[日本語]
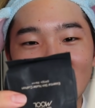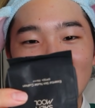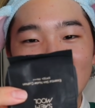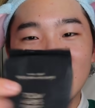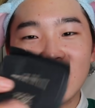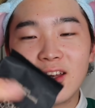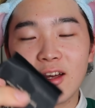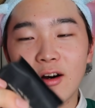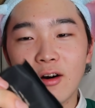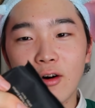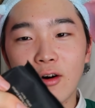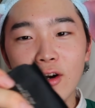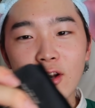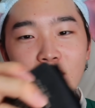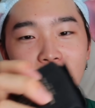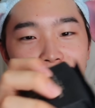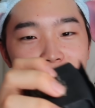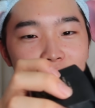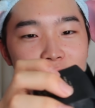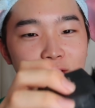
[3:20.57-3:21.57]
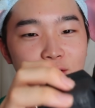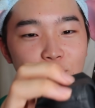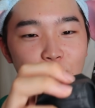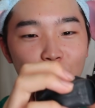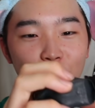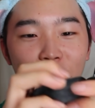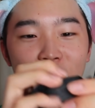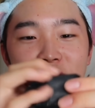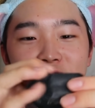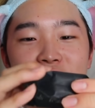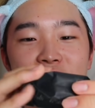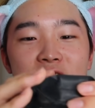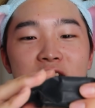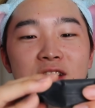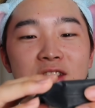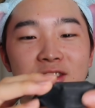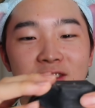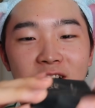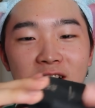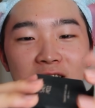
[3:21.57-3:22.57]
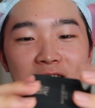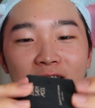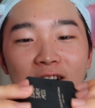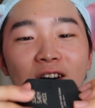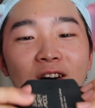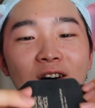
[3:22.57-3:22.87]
で、あれ？こんなちっちゃいんだ。